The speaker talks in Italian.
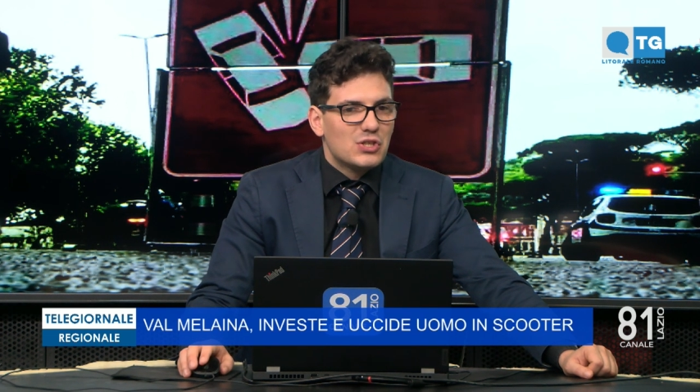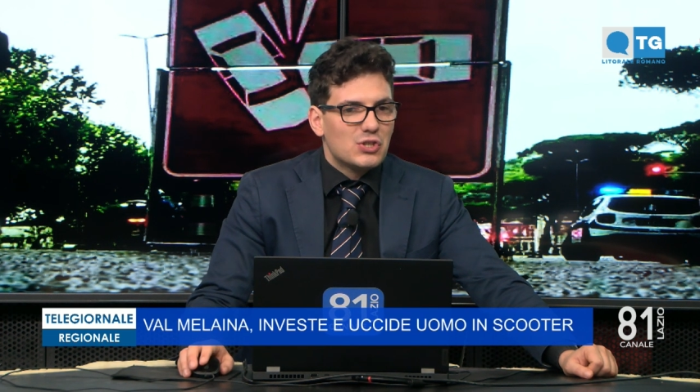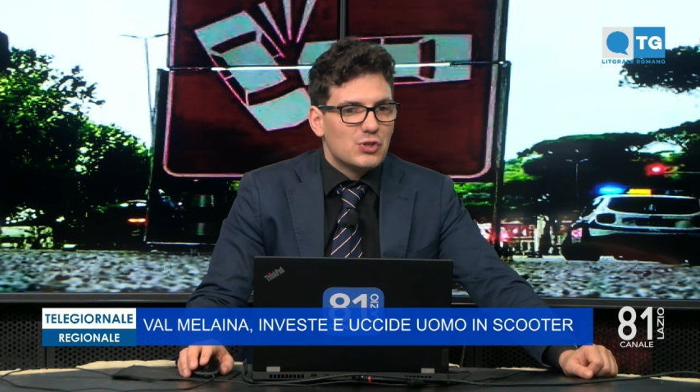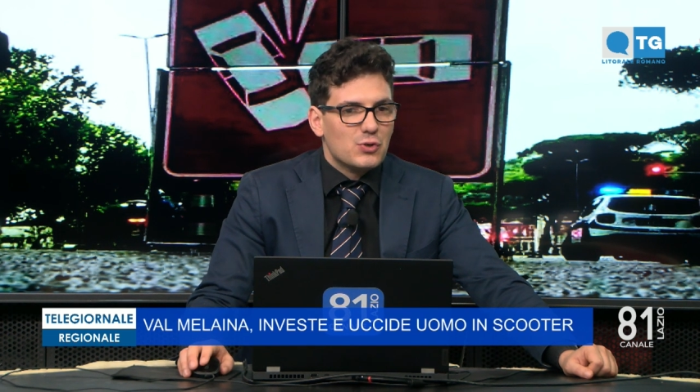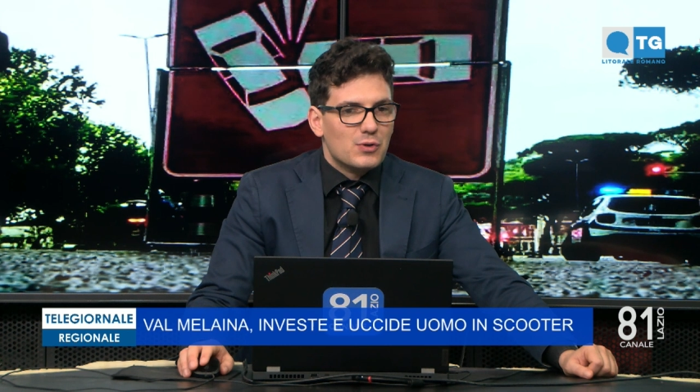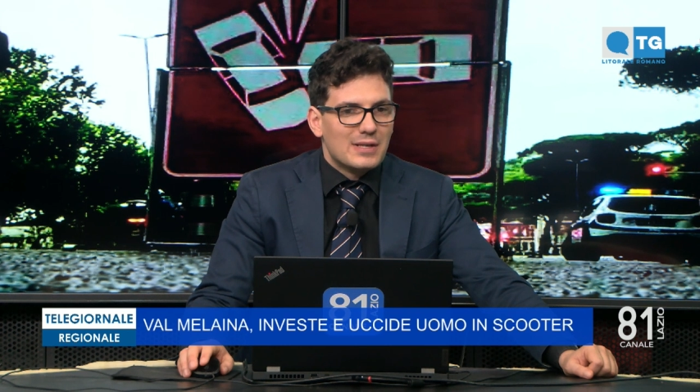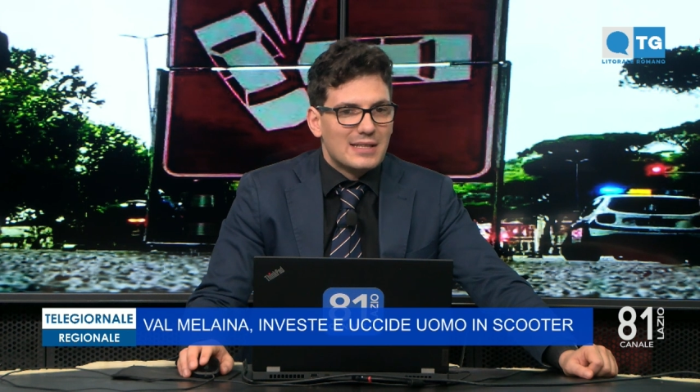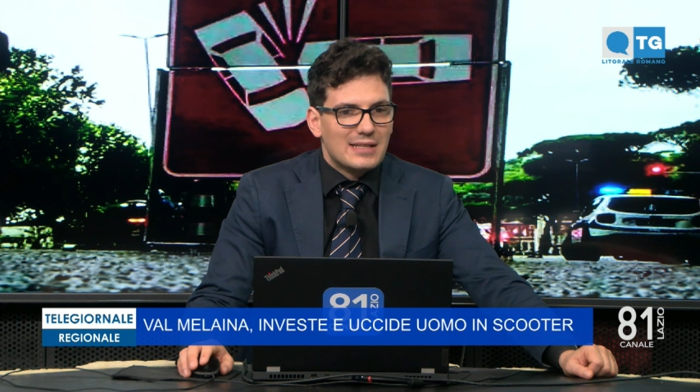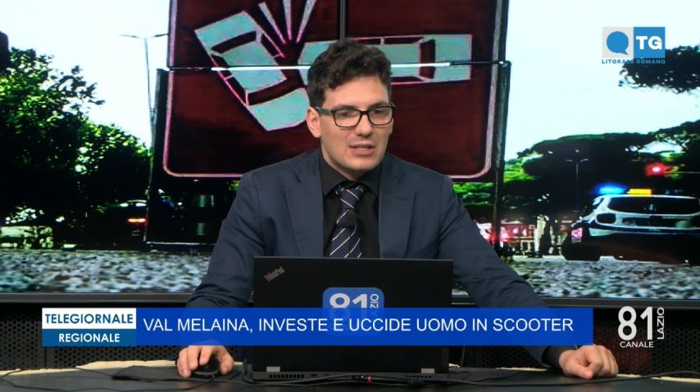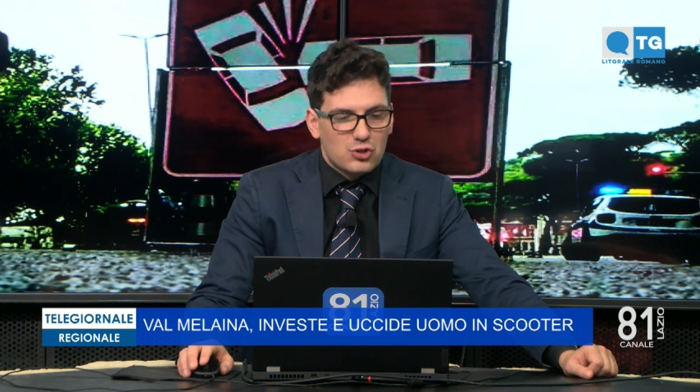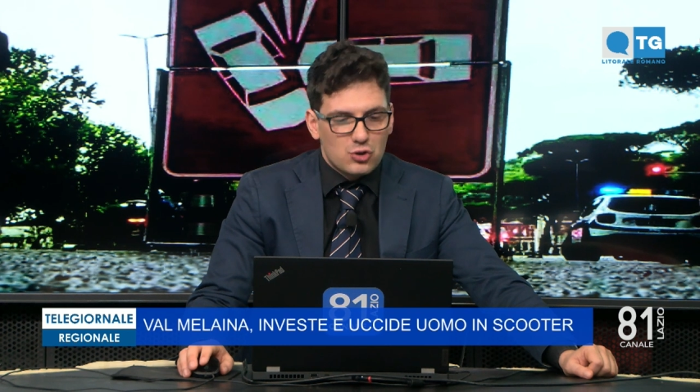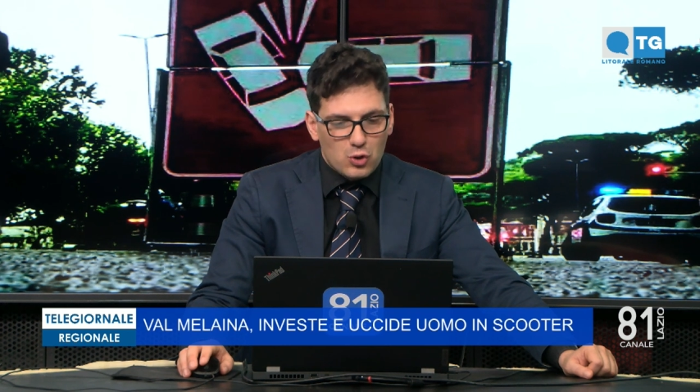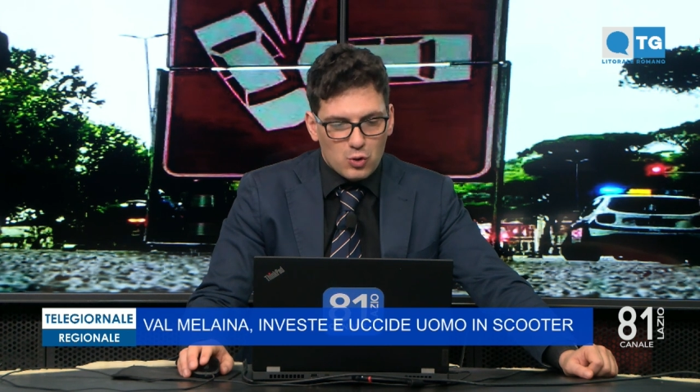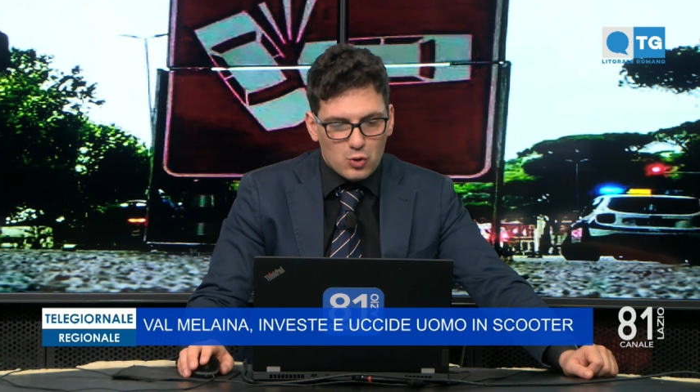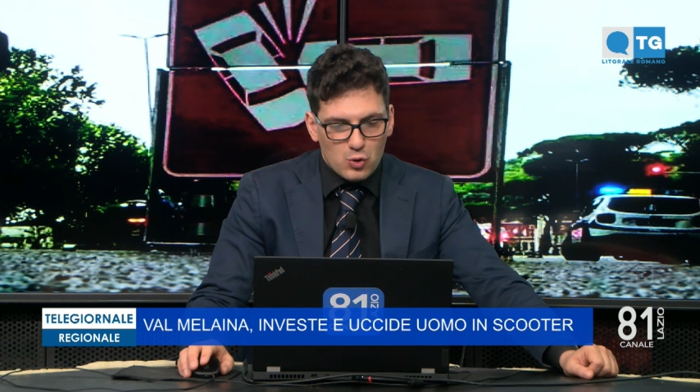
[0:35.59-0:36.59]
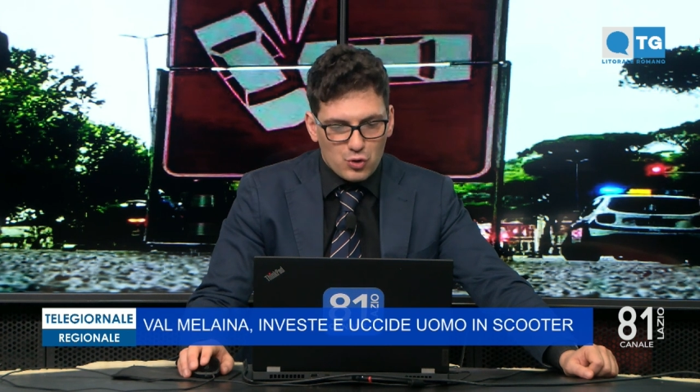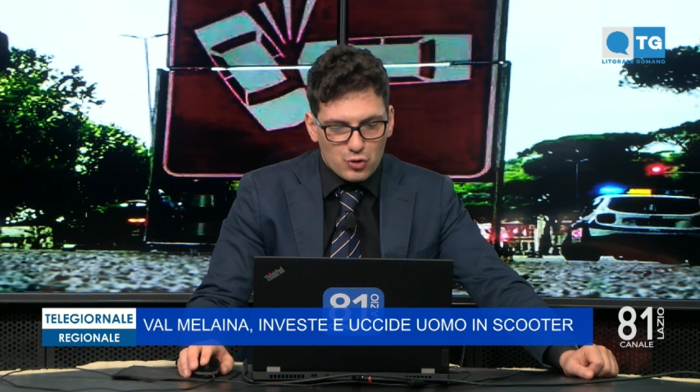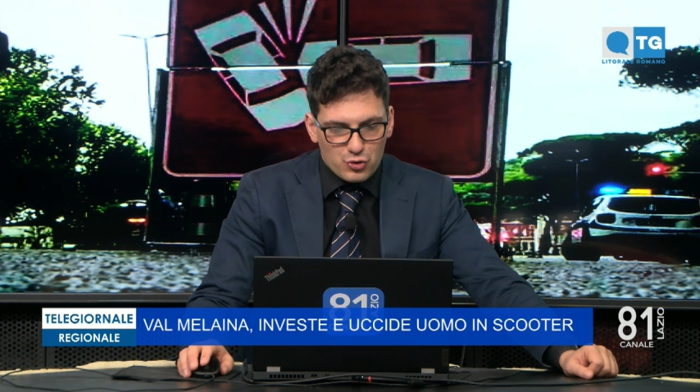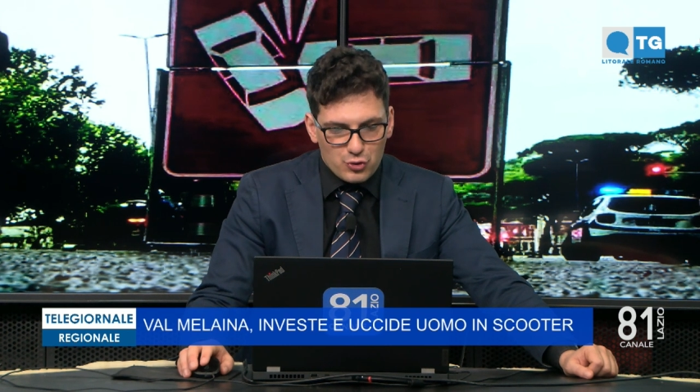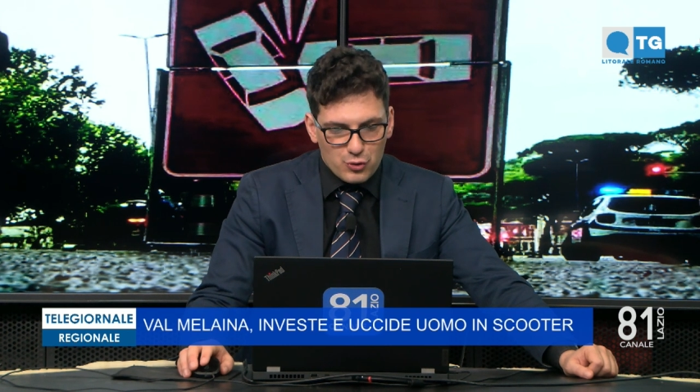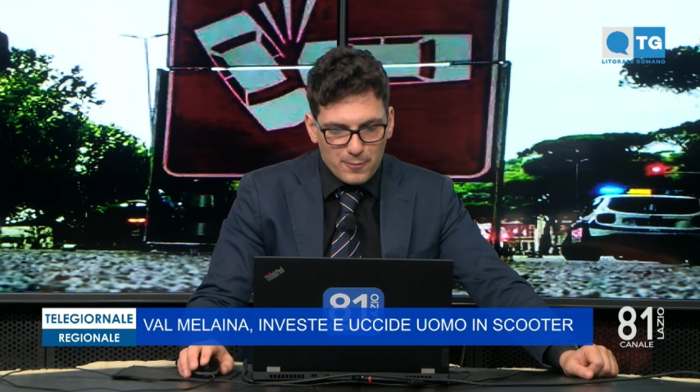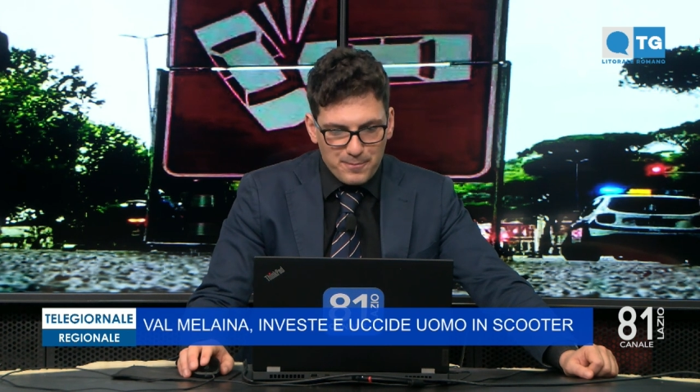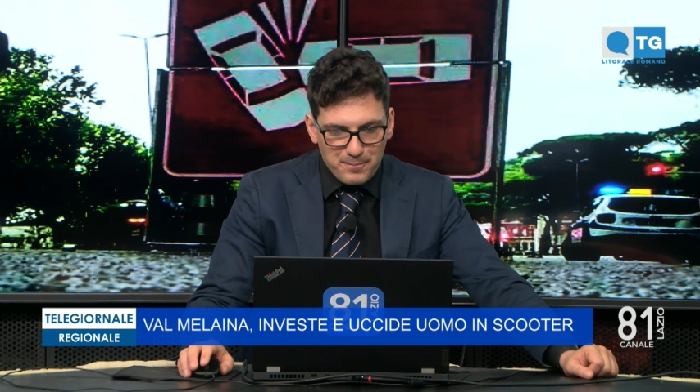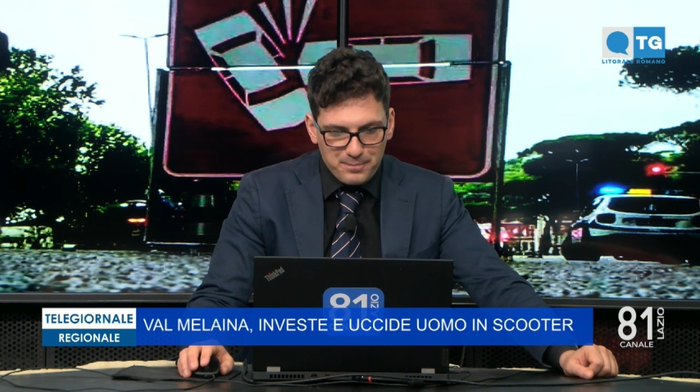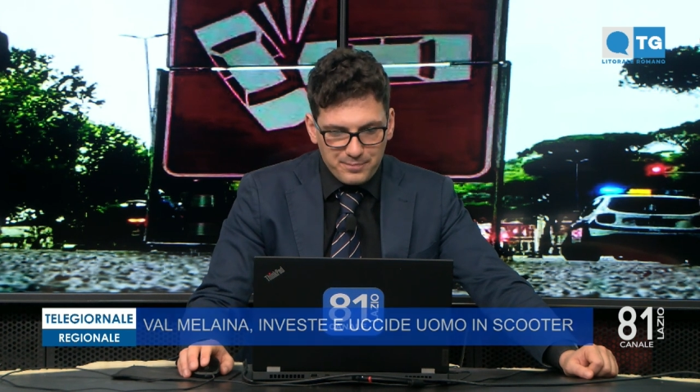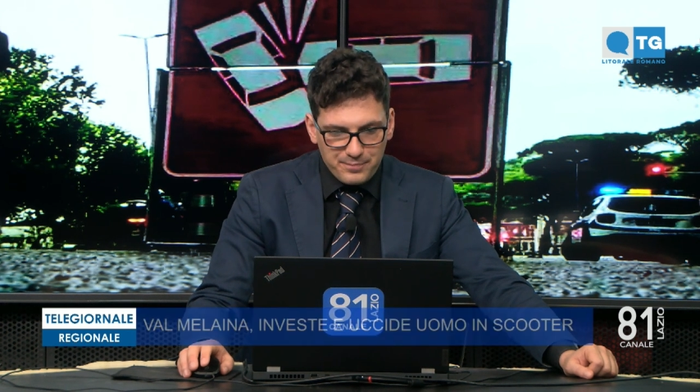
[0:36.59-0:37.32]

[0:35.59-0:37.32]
missione di soccorso.